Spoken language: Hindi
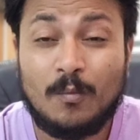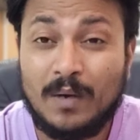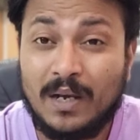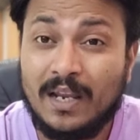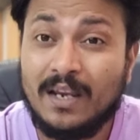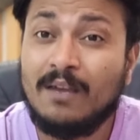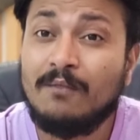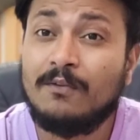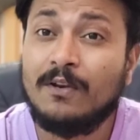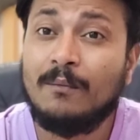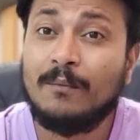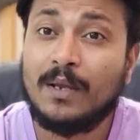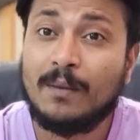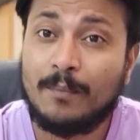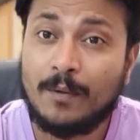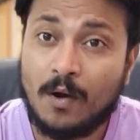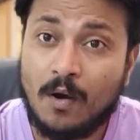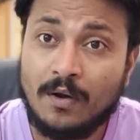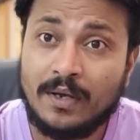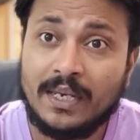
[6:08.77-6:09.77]
को मिलेंगे फिल्म के
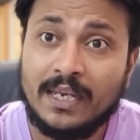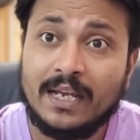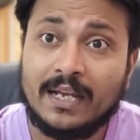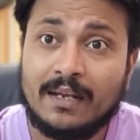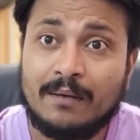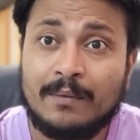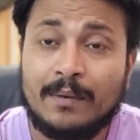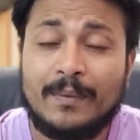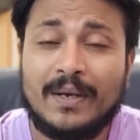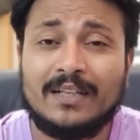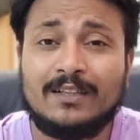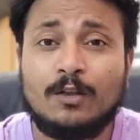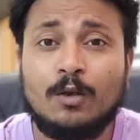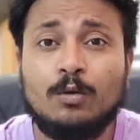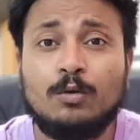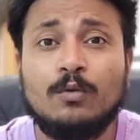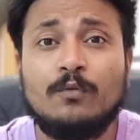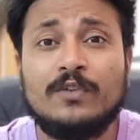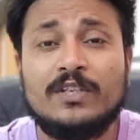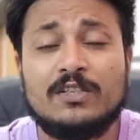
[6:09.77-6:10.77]
प्लॉट की अगर मैं बात
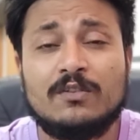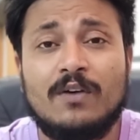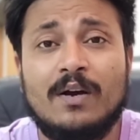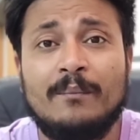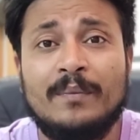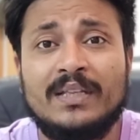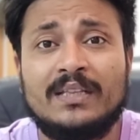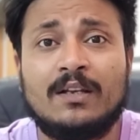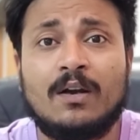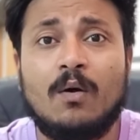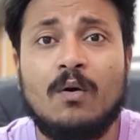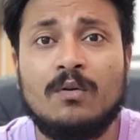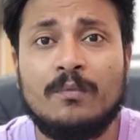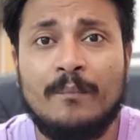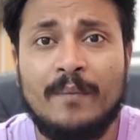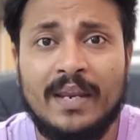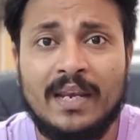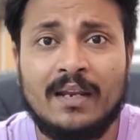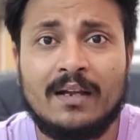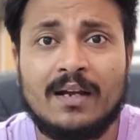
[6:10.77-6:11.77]
करूँ तो विश्वामित्र और
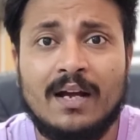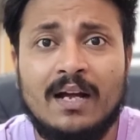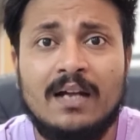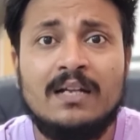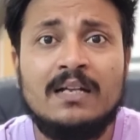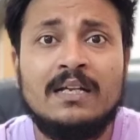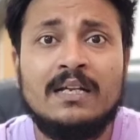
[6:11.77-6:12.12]
मेनका